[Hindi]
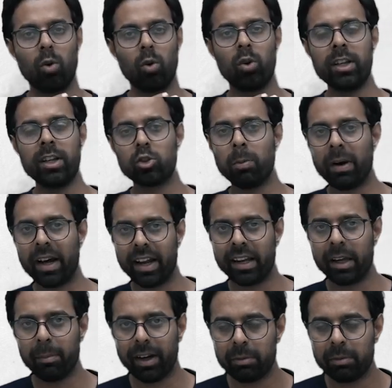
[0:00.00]
1912
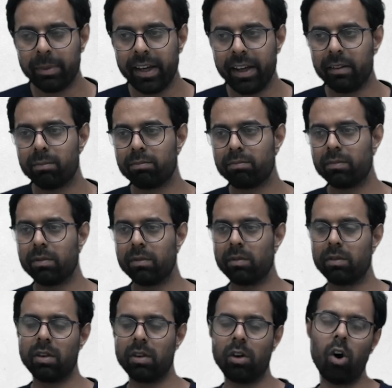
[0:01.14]
के बाद में
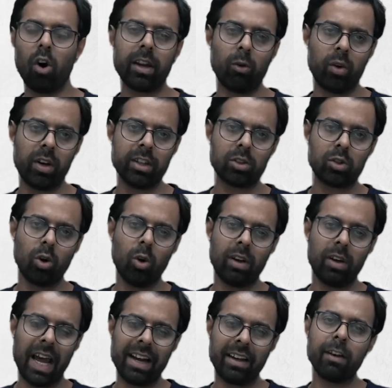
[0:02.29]
और
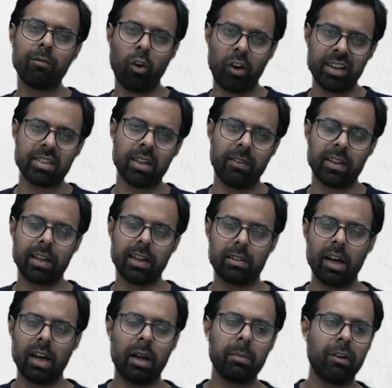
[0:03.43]
1947 तक
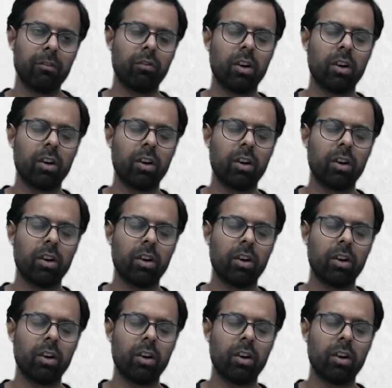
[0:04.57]
अगर मैं